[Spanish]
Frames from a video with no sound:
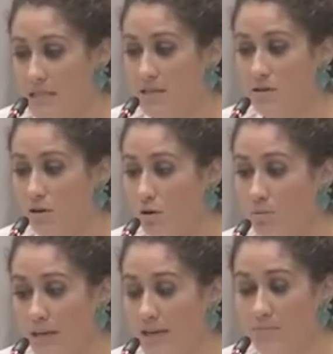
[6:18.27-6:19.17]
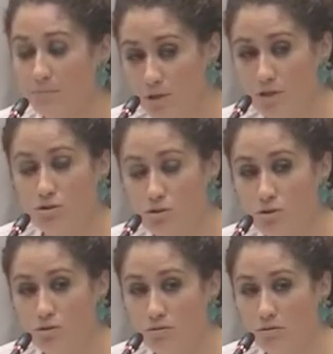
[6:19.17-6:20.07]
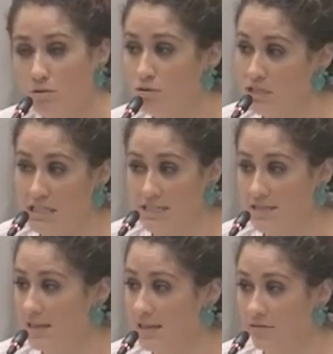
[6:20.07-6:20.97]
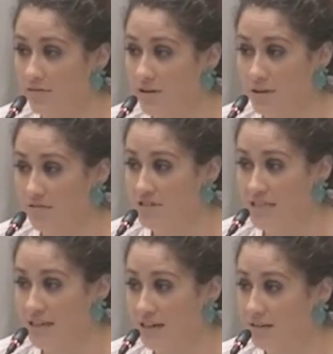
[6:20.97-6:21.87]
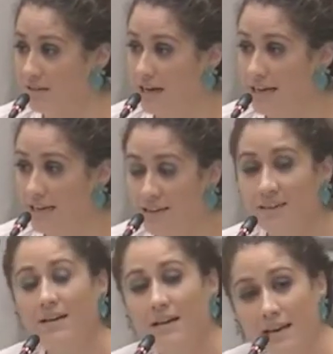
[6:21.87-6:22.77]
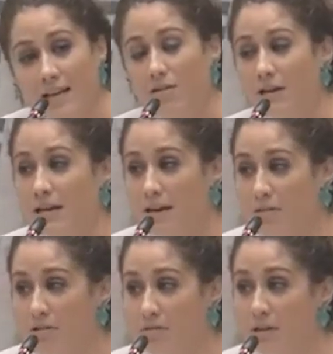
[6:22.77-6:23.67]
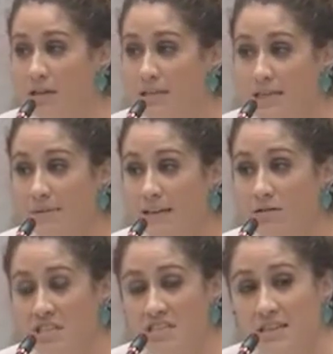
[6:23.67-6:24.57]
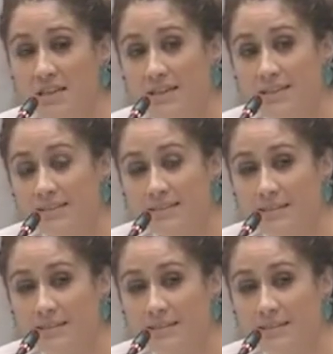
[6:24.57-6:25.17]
Si no hubiera impuestos, no existiría el fraude fiscal. Ahí le doy la razón. ¿Sabe que no existiría?